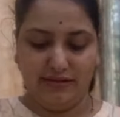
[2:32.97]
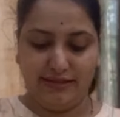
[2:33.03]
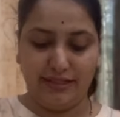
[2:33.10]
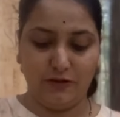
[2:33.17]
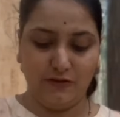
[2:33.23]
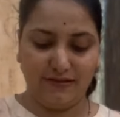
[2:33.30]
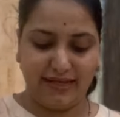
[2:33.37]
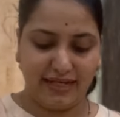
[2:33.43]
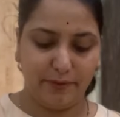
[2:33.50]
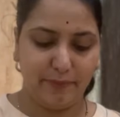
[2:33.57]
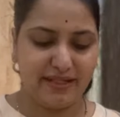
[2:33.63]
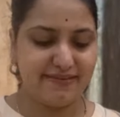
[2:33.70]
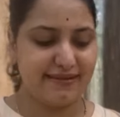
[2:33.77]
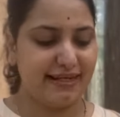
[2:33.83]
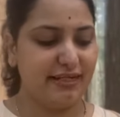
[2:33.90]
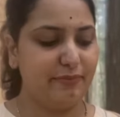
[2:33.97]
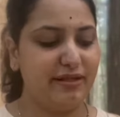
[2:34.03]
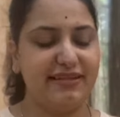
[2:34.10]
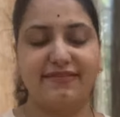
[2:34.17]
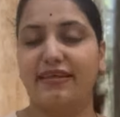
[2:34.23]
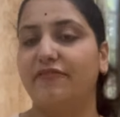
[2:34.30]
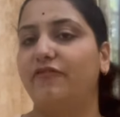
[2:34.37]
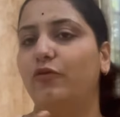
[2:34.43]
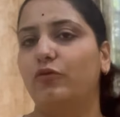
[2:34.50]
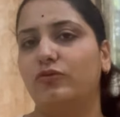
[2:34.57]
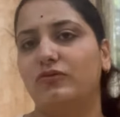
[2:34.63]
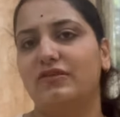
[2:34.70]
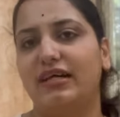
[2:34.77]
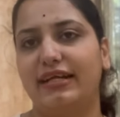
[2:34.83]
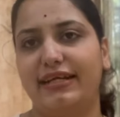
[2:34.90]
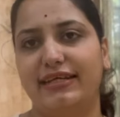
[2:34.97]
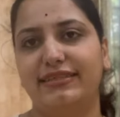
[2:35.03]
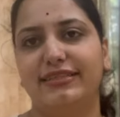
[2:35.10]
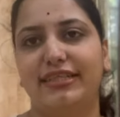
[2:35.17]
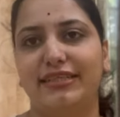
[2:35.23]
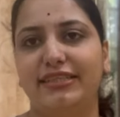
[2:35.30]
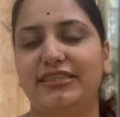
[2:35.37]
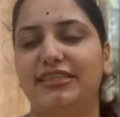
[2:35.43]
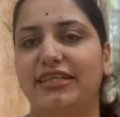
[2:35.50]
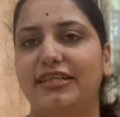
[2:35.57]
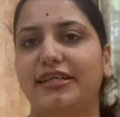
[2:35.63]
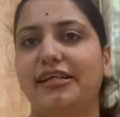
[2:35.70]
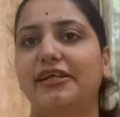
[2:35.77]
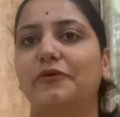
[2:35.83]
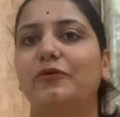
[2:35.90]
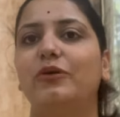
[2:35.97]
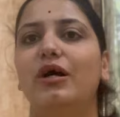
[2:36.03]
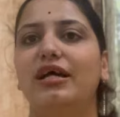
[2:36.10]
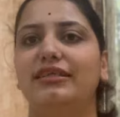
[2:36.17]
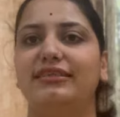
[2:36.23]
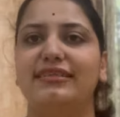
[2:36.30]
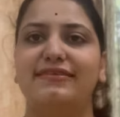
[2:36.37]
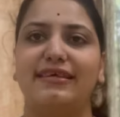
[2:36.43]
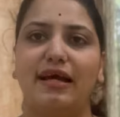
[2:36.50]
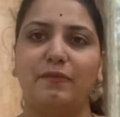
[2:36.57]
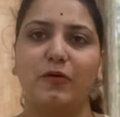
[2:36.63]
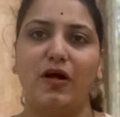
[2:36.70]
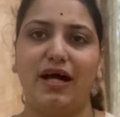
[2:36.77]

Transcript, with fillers: देखो साइड बाय साइड मैं इसके फ़ोटोज़ अटैच करती चल रही हूँ जिससे आपको